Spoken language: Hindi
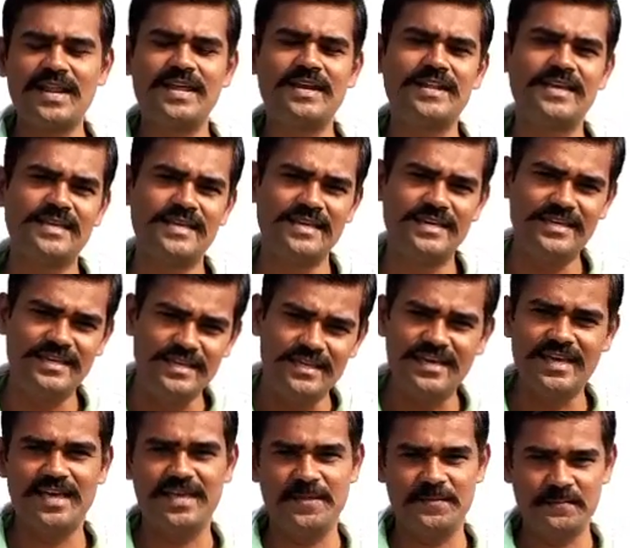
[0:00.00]
में रहने की
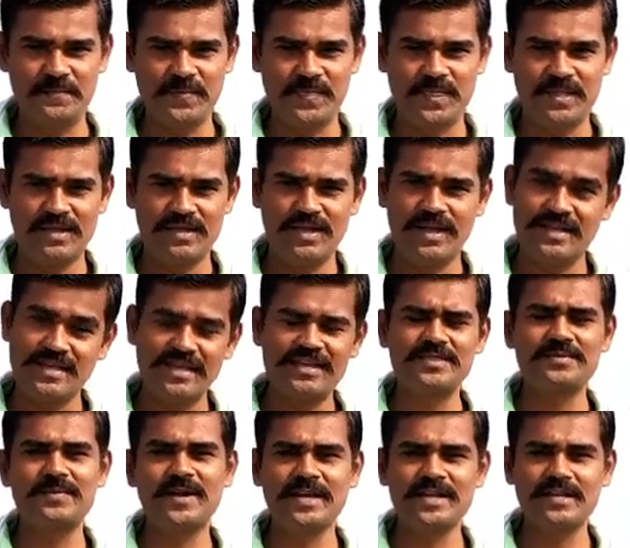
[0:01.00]
ही है
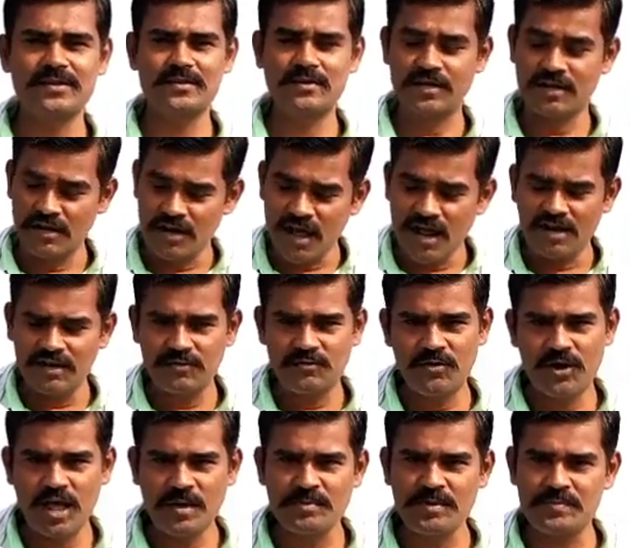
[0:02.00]
हकीकत मानिए
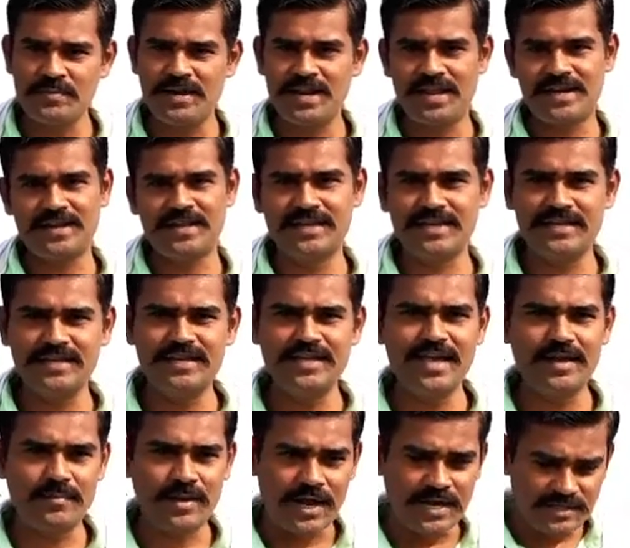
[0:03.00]
गुलामी में रहने की ही
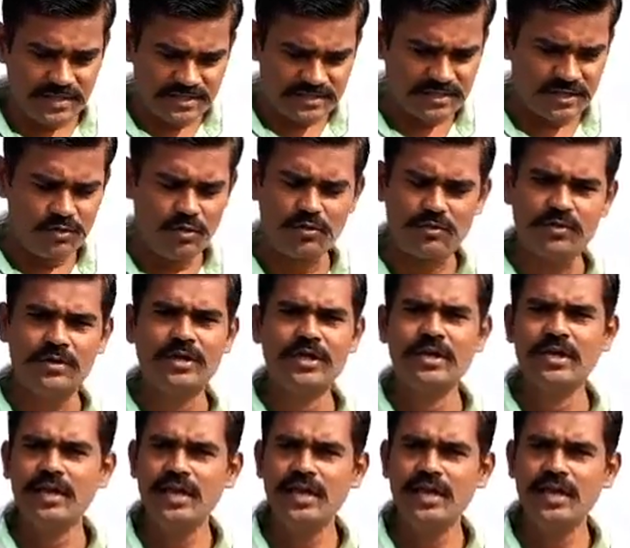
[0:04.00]
हमारे देश के लोग